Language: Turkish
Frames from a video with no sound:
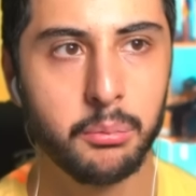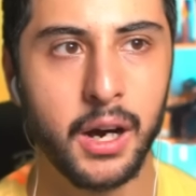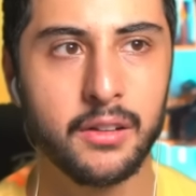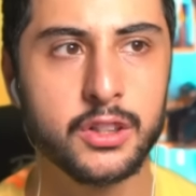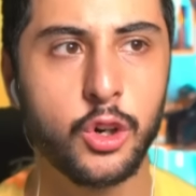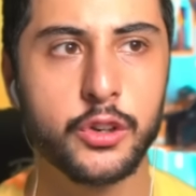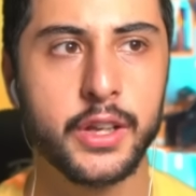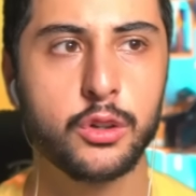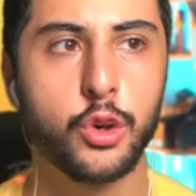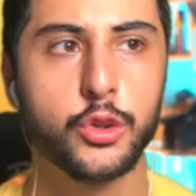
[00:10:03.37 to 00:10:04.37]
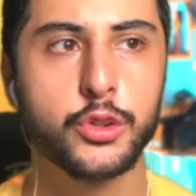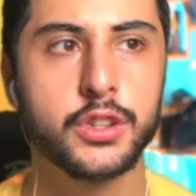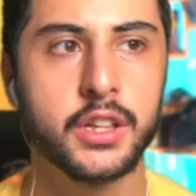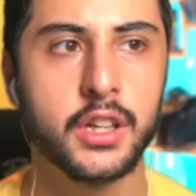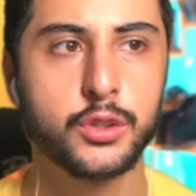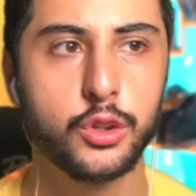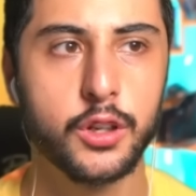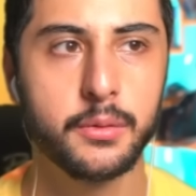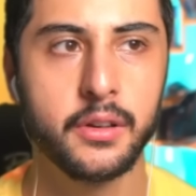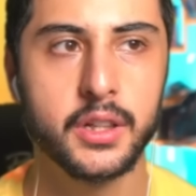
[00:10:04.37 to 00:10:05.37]
Mavi kordan korunduklarını
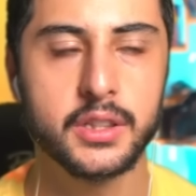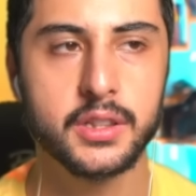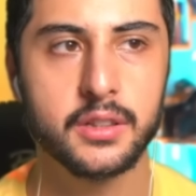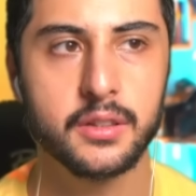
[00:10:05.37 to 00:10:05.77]
hatırlıyorum evet.